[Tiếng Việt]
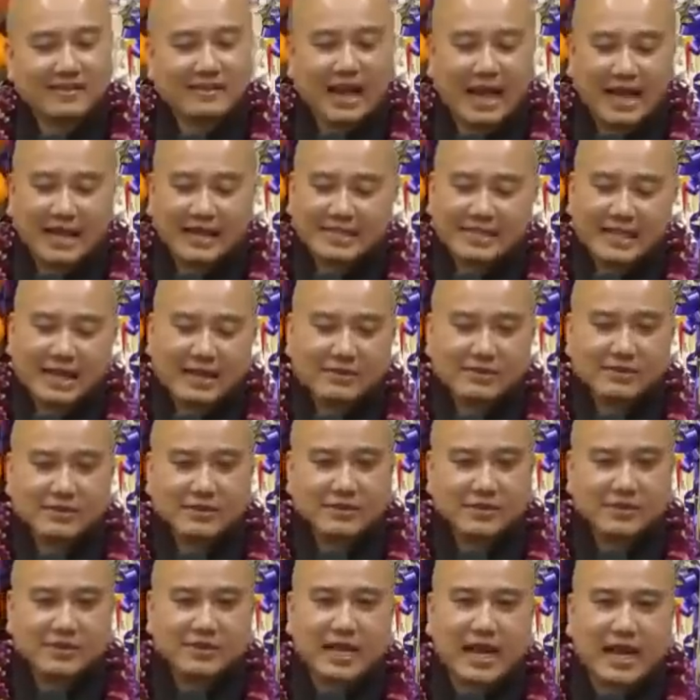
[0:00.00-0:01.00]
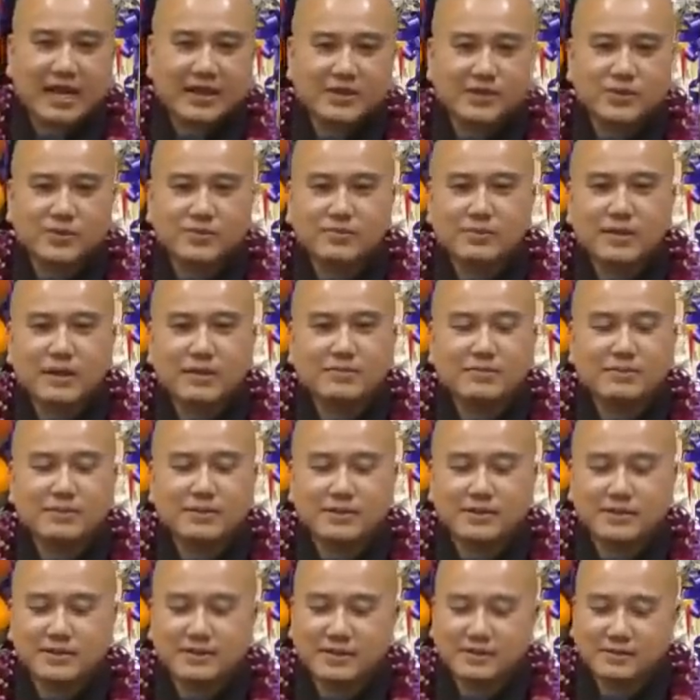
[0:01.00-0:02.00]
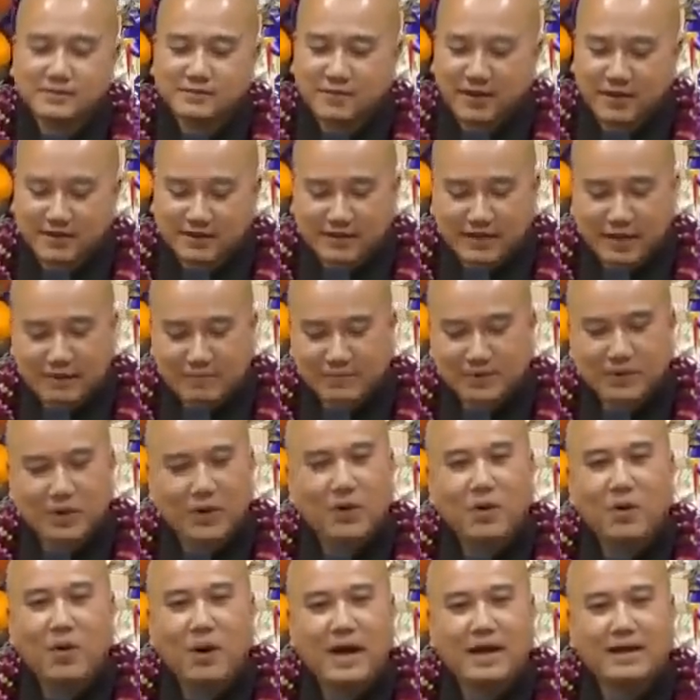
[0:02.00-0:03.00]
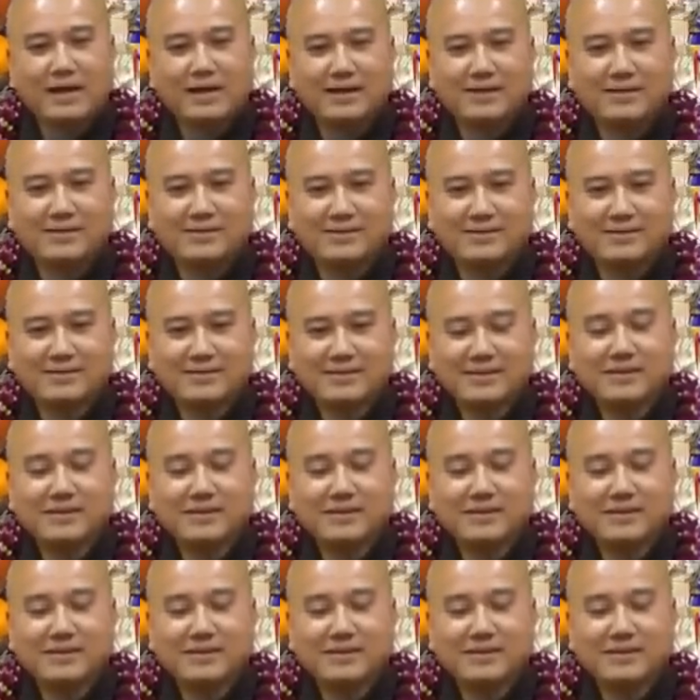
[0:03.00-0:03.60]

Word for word: Tại sao giữa đại chúng đông người, Đức Phật cầm đóa hoa lên,